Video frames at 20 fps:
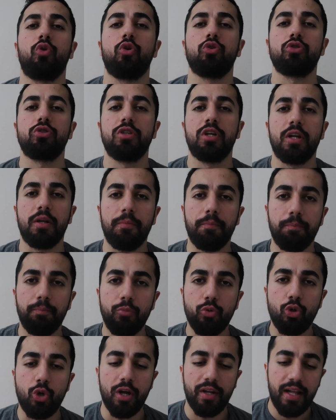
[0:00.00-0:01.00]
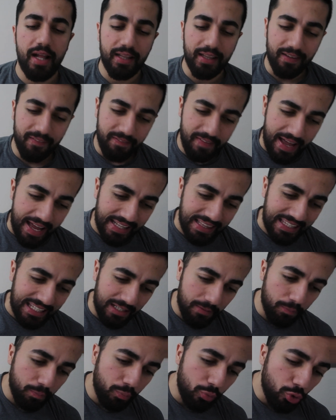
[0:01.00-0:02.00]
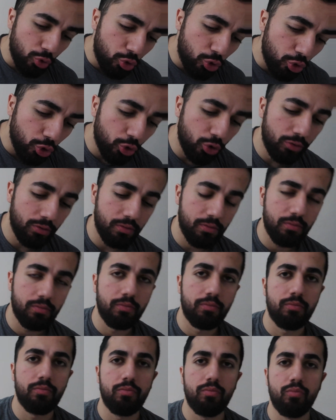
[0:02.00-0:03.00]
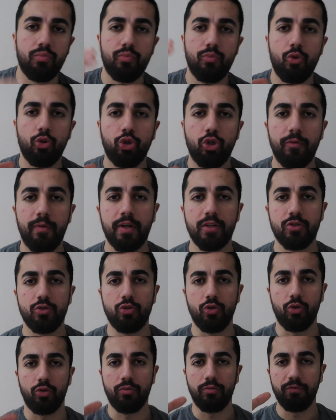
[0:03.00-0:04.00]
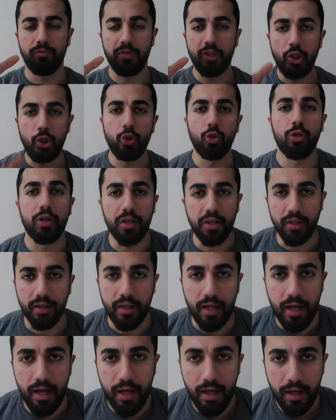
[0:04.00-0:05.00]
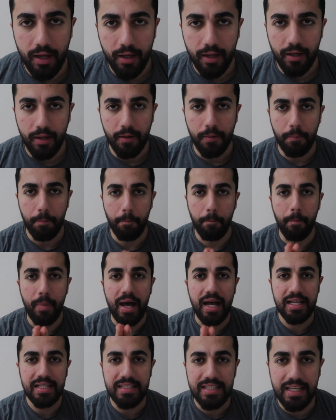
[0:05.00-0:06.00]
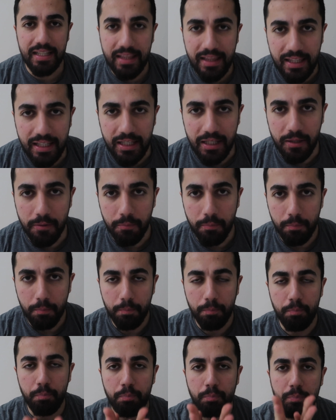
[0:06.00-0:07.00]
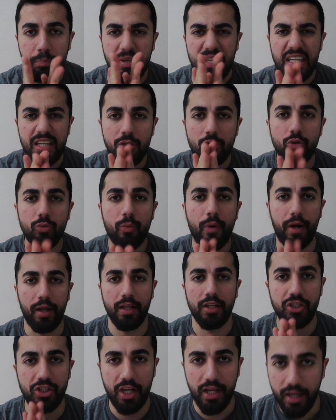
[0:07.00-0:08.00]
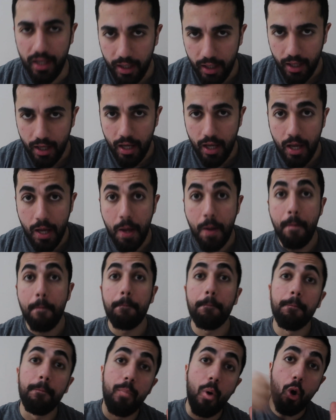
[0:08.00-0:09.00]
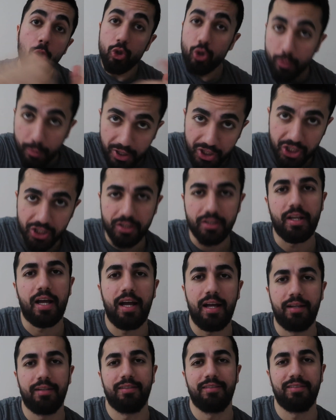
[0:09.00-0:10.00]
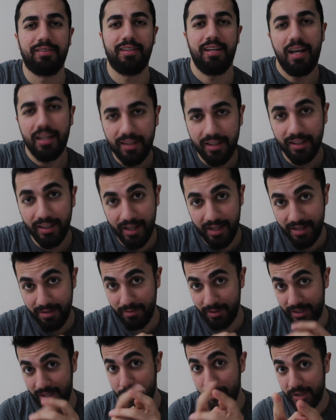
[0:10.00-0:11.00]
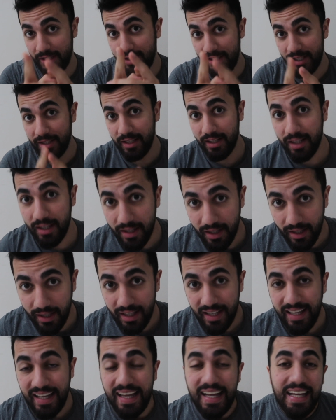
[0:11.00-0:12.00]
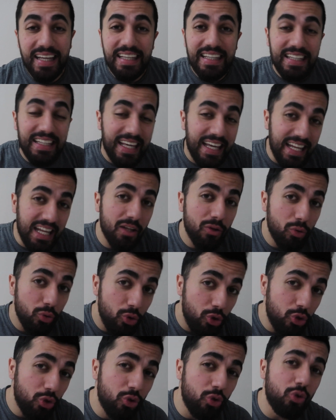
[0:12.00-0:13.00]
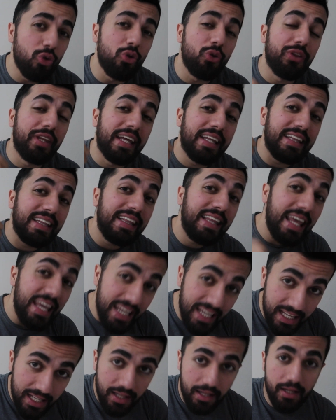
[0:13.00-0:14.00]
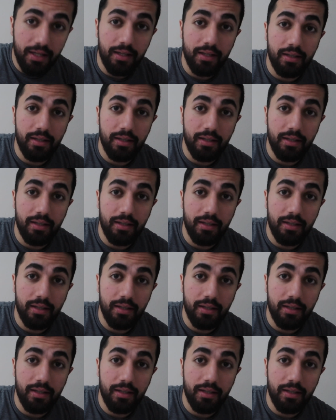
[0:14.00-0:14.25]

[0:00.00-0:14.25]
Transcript: Dostlarım bu kanalda verdiğim bütün motivasyon videolarında bahsettiğim bir numaralı şey. Boks maçında hatırlayın kemik hatırladı yere düştüğünde değil